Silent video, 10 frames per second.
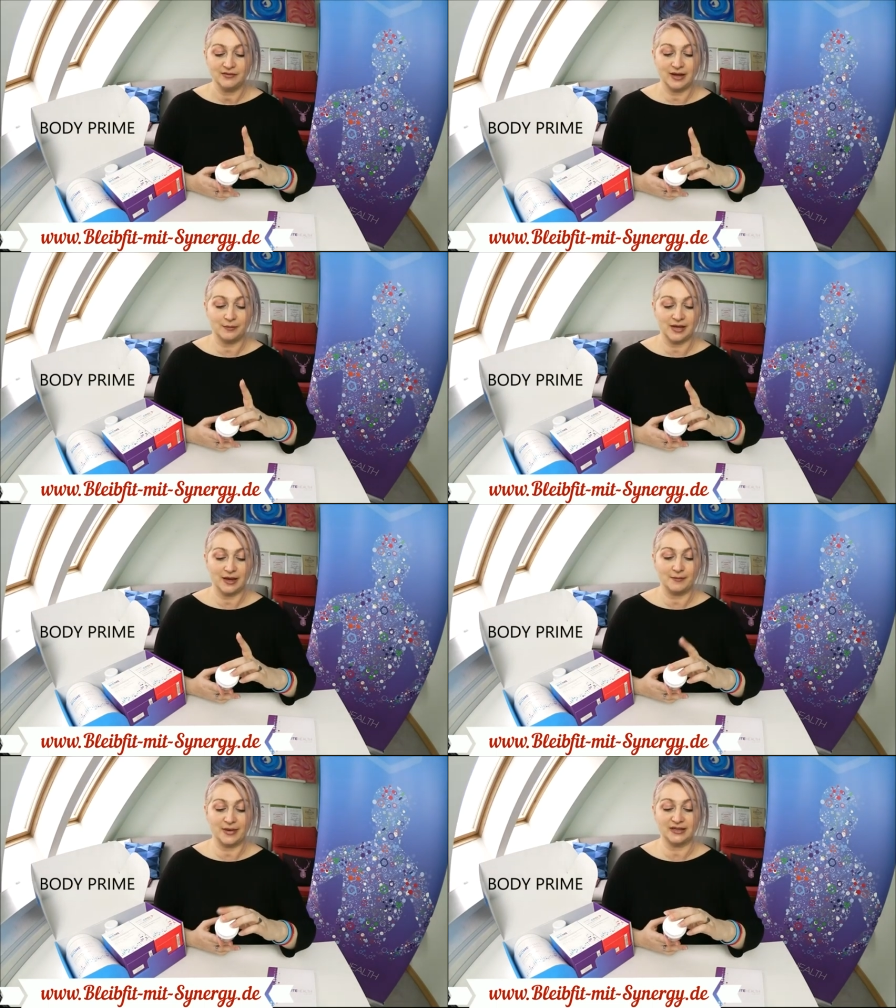Wir haben
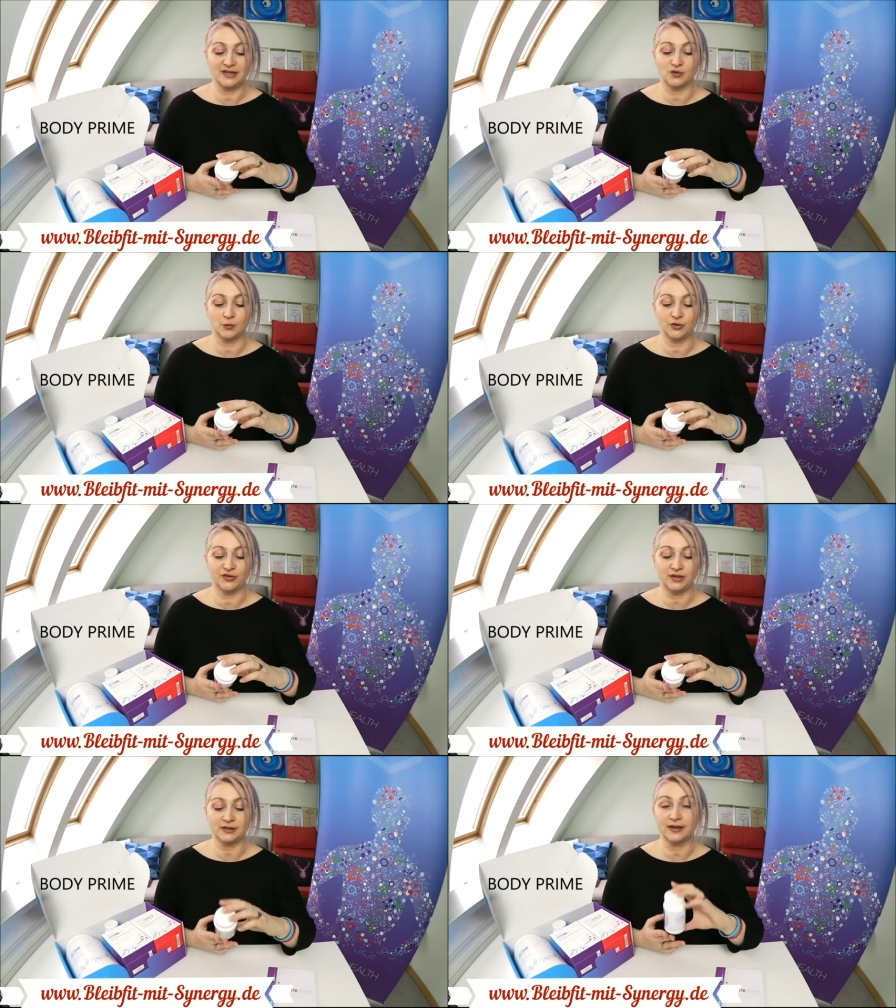ja
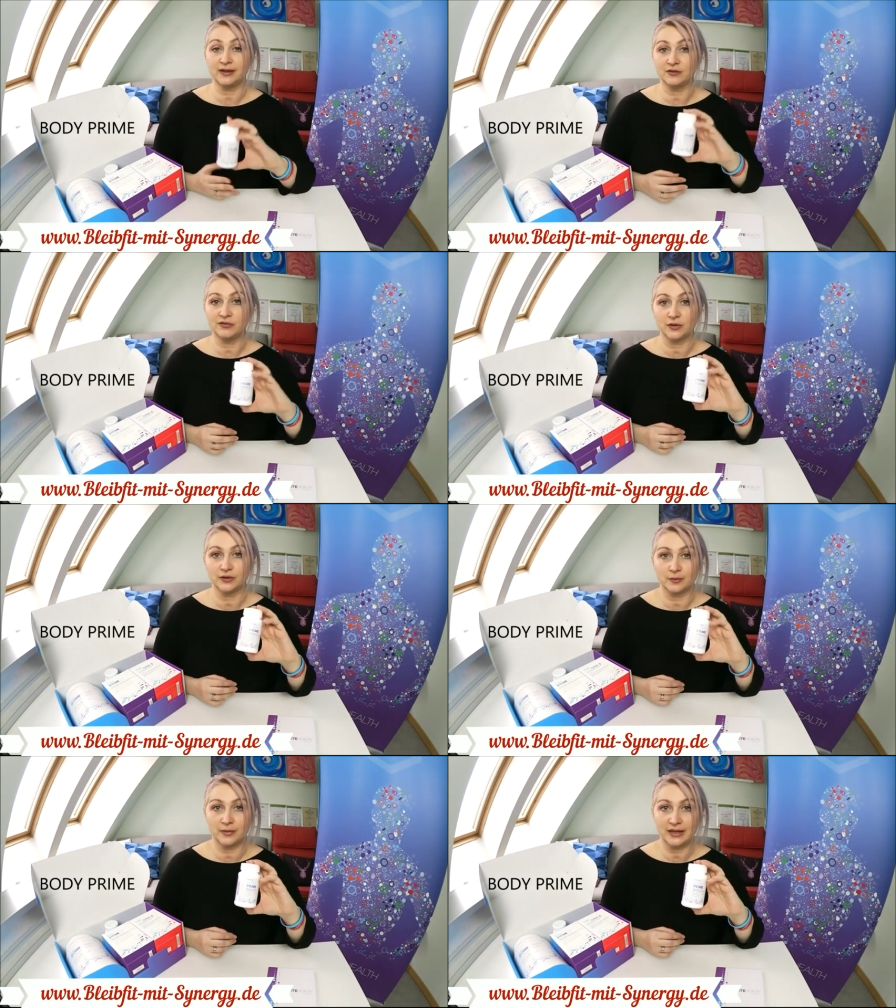Magnesiumoxid drinnen,
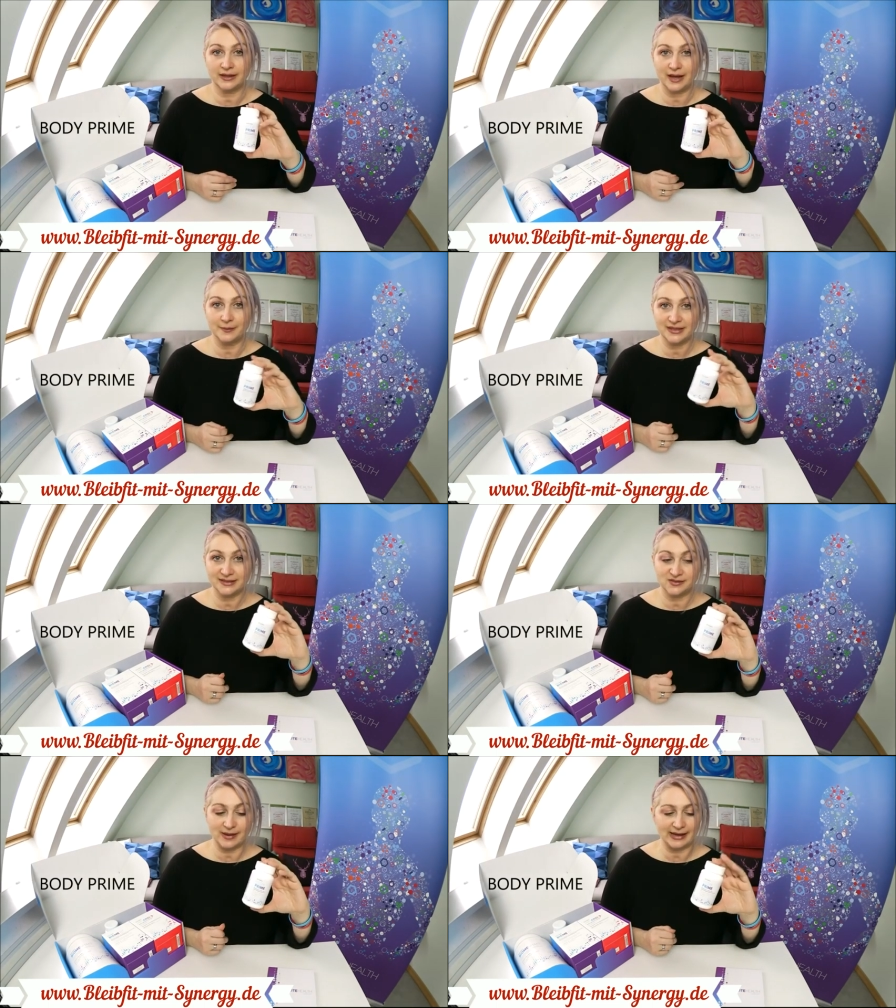400 Milligramm
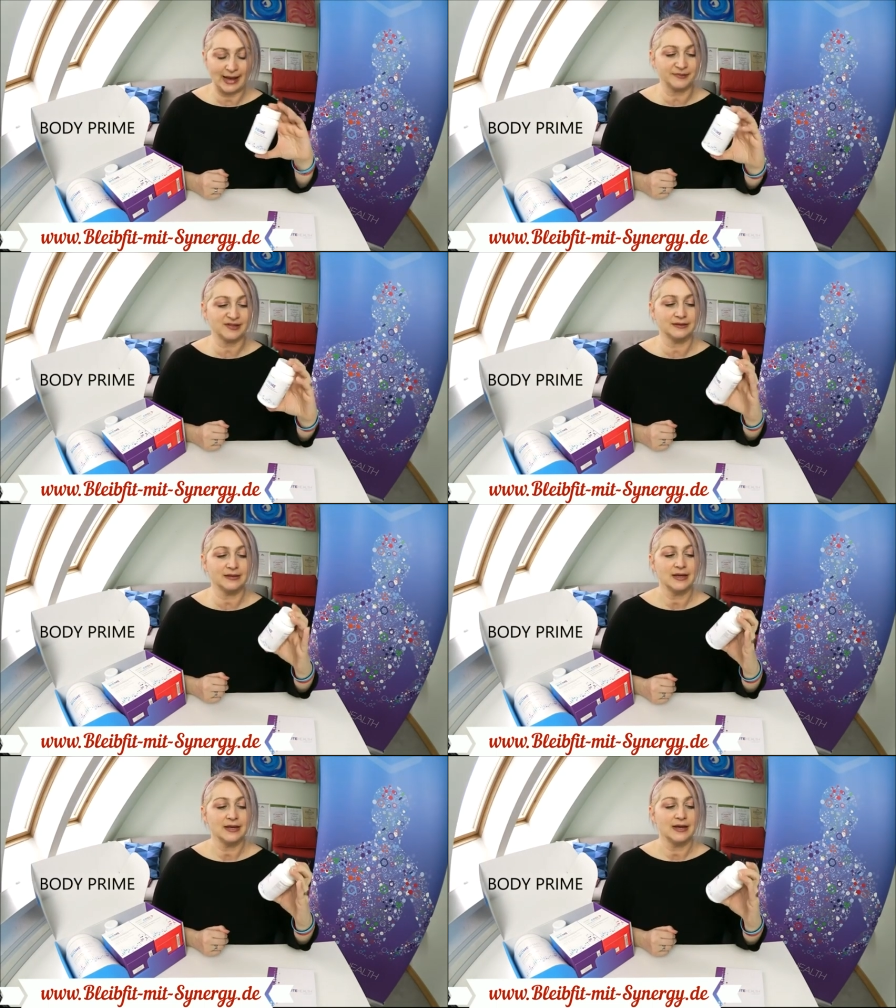in zwei Kapseln.